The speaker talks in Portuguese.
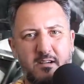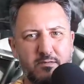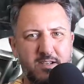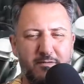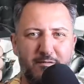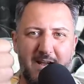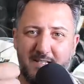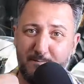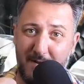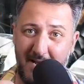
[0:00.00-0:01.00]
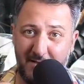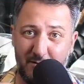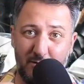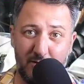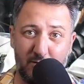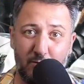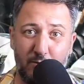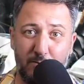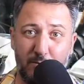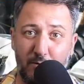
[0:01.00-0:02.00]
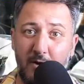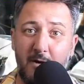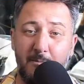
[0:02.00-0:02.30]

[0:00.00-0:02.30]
Você faz parte do nosso grupo